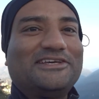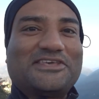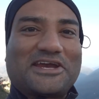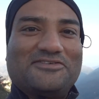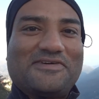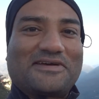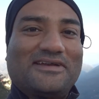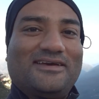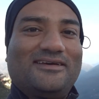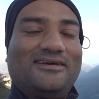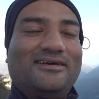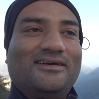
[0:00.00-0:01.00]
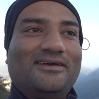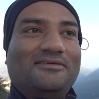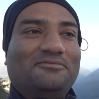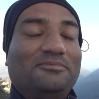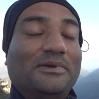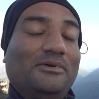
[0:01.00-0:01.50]
ये सेकंड फैक्ट है
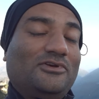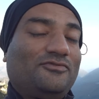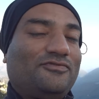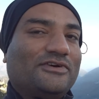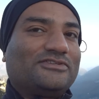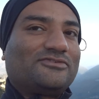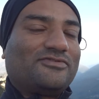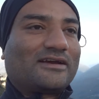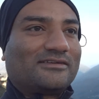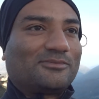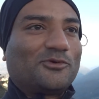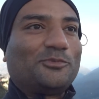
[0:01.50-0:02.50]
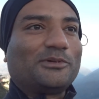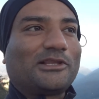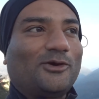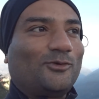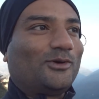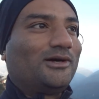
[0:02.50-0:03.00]
मे बी फर्स्ट फैक्ट सबको
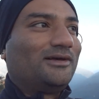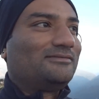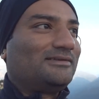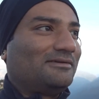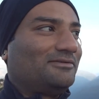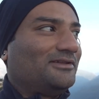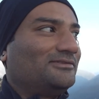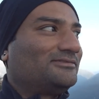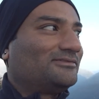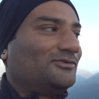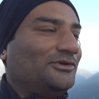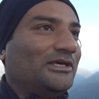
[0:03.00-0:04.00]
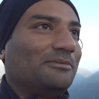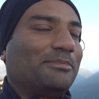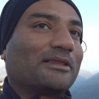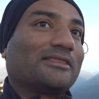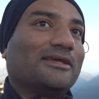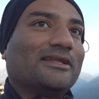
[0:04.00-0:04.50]
पता होगा सेवन हिल्स को ही हम
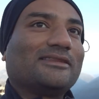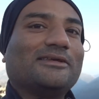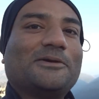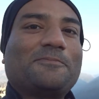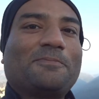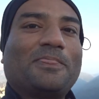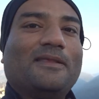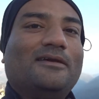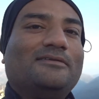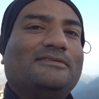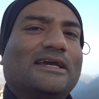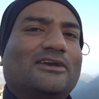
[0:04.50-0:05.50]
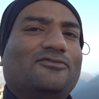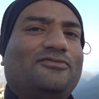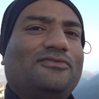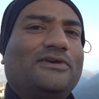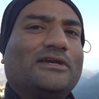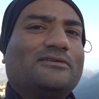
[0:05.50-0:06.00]
पढ़ते रहते हैं सेकंड
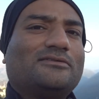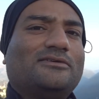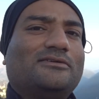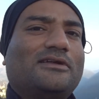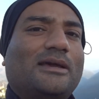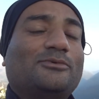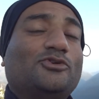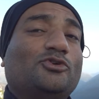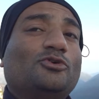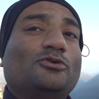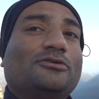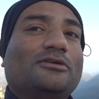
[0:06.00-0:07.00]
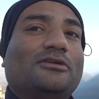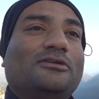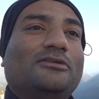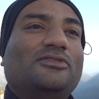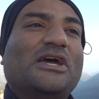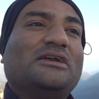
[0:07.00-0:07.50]
फैक्टर आई एम श्योर
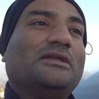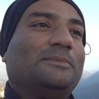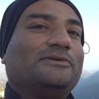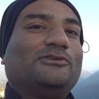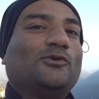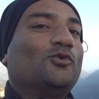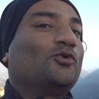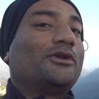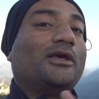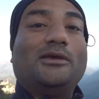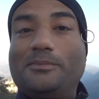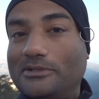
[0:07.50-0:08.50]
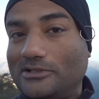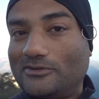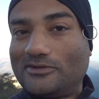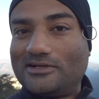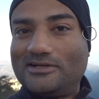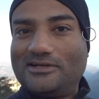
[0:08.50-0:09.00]
90 परसेंट लोगों को नहीं पता
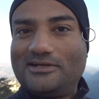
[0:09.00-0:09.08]
होगा